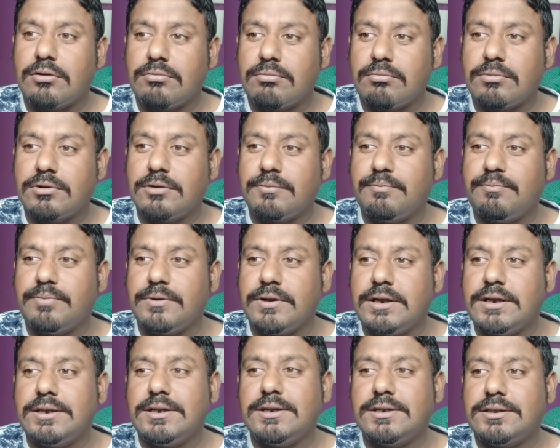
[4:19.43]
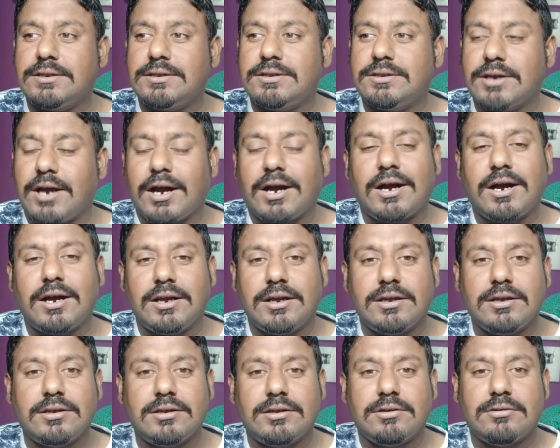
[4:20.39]
মানে প্লেনের
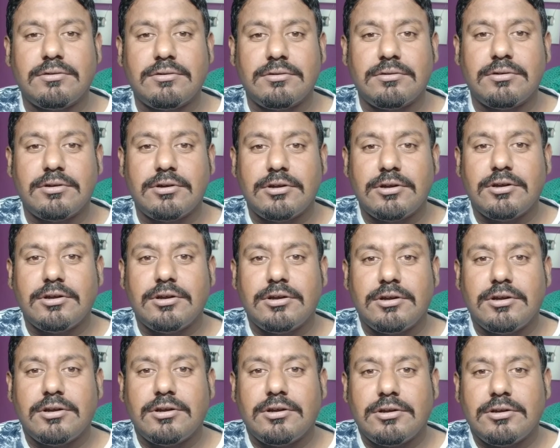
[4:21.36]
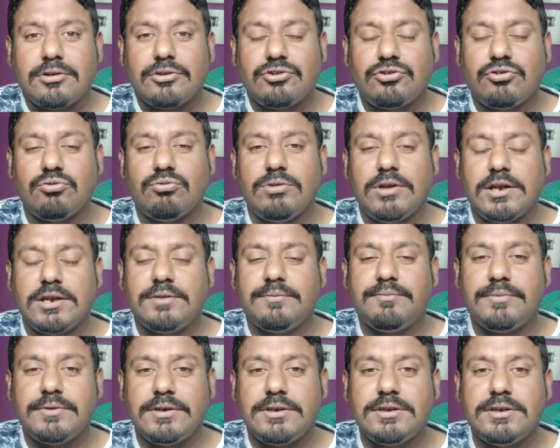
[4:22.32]
চাকায় ঝুলে
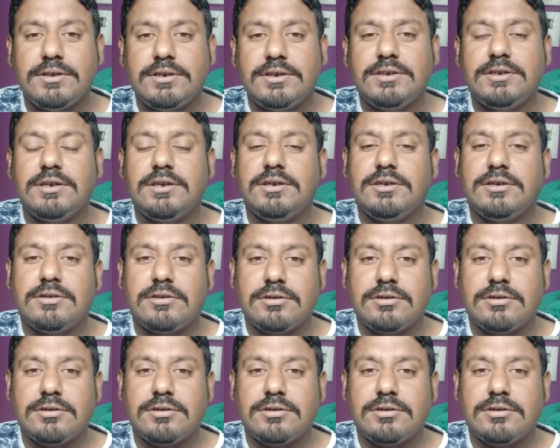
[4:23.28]
ইঞ্জিনে